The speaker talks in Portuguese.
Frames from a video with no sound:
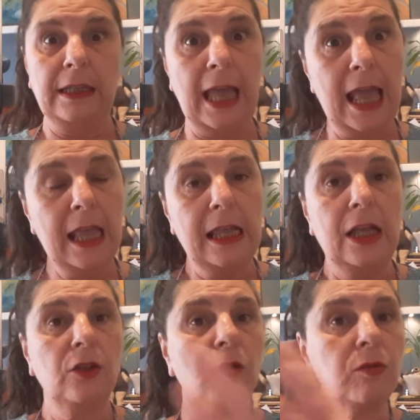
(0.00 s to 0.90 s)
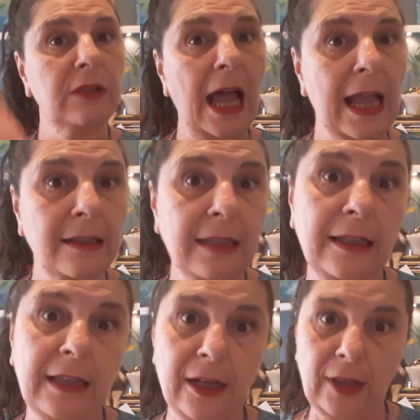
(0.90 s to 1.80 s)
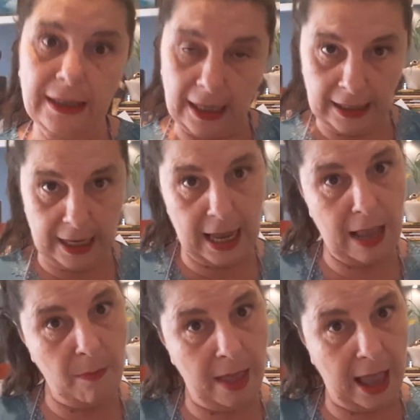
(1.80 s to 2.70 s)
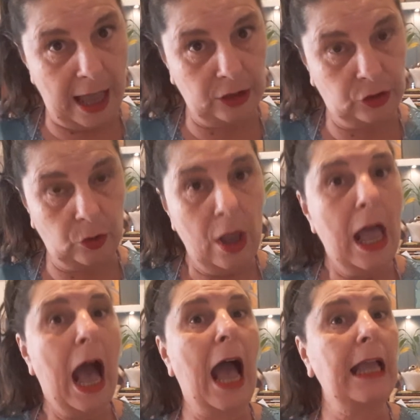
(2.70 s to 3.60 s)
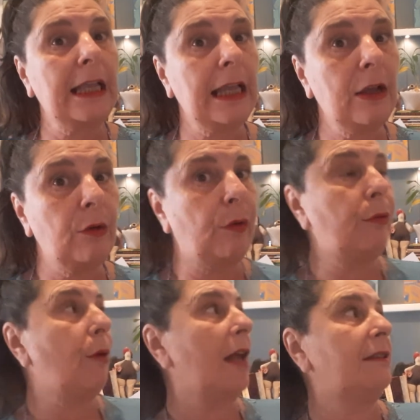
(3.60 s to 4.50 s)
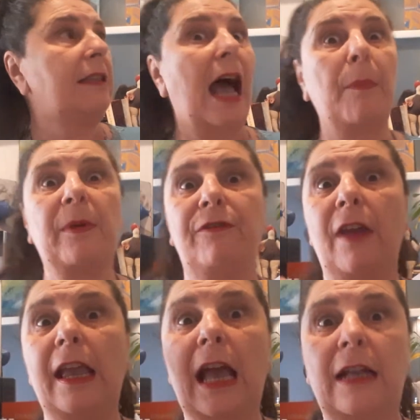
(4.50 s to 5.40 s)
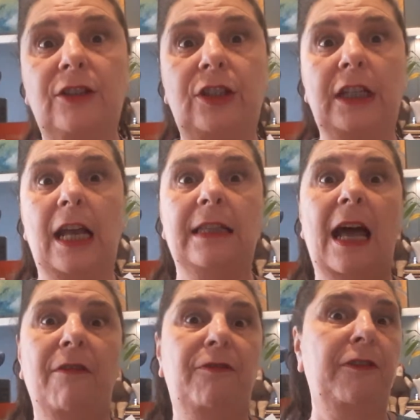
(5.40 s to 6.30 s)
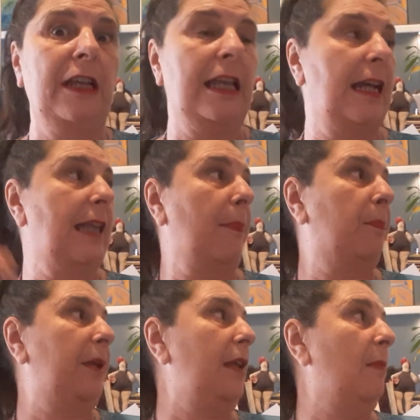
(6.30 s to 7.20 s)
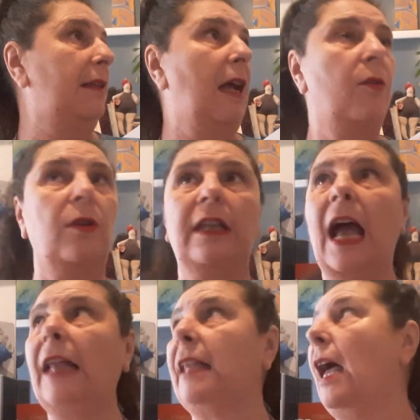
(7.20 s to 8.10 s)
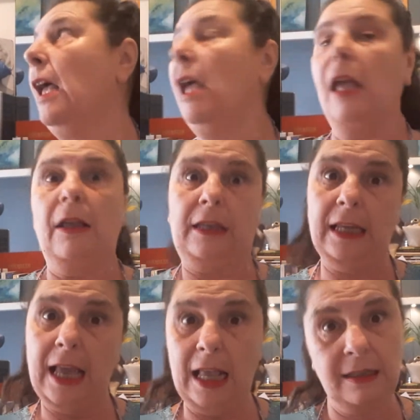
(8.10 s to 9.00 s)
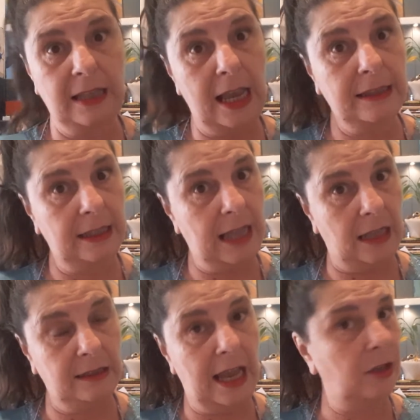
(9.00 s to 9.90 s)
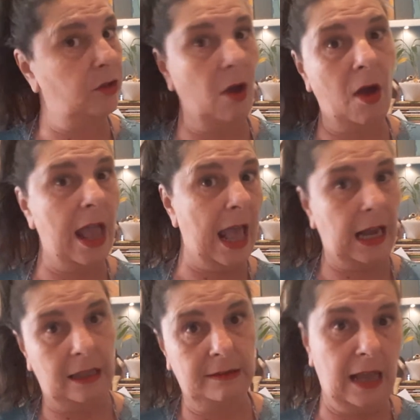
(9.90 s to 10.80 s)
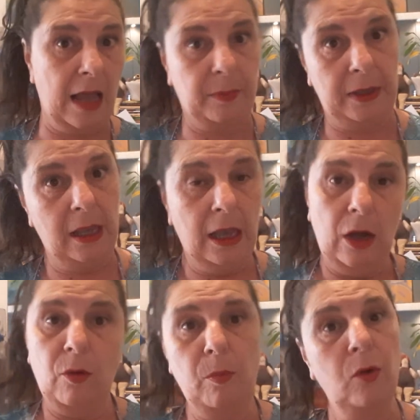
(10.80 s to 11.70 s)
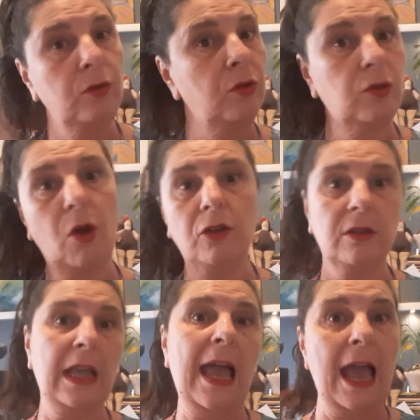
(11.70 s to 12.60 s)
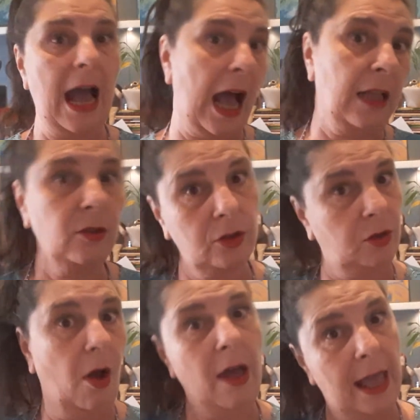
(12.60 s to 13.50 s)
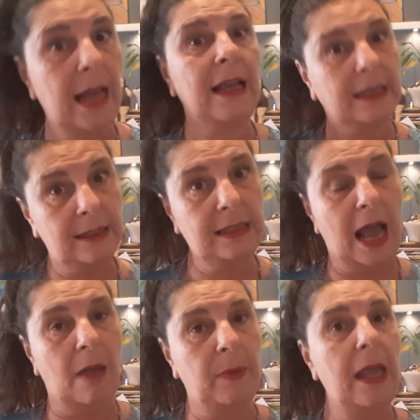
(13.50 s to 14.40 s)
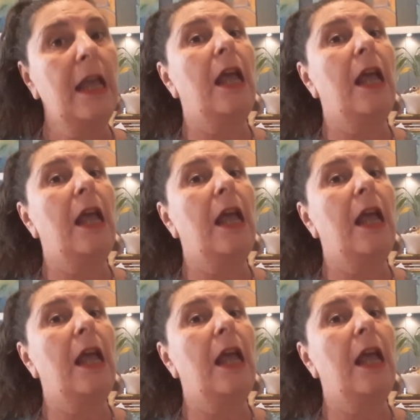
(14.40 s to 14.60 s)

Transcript: né? Não tá receitando aquele remédio. Aí o WhatsApp vem a tia da filha, da prima, da cunhada que receita e dá certo, só ela, sabe? O mundo todo tá errado, só ela que sabe.